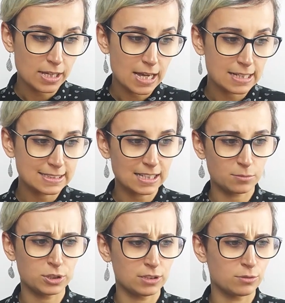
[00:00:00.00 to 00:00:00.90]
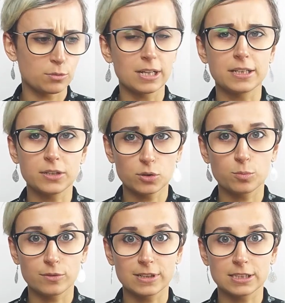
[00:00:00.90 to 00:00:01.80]
Ja staram się w ogóle nie
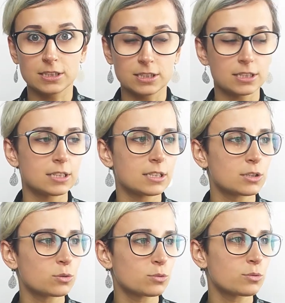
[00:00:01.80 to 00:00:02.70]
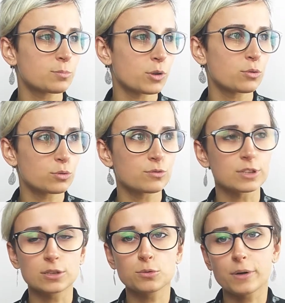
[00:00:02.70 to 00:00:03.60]
kupować e, produktów
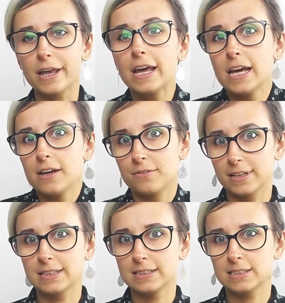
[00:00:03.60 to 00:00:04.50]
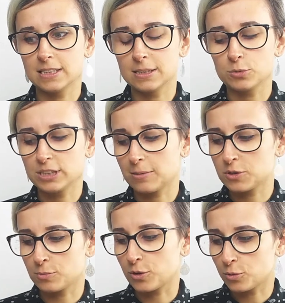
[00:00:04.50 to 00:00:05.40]
ze skóry, więc e, musiałam
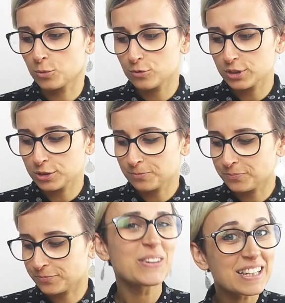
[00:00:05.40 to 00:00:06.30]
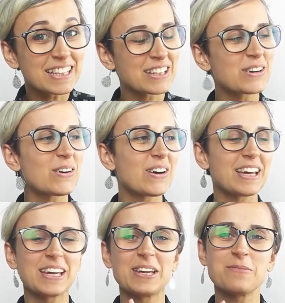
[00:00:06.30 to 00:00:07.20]
sobie odmówić. No i dlatego
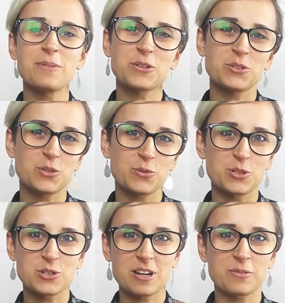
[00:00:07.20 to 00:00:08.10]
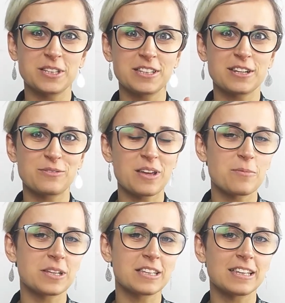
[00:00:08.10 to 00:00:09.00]
e, bardzo się ucieszyłam, kiedy
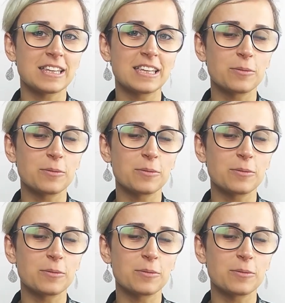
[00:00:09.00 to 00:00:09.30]
trafiłam na ten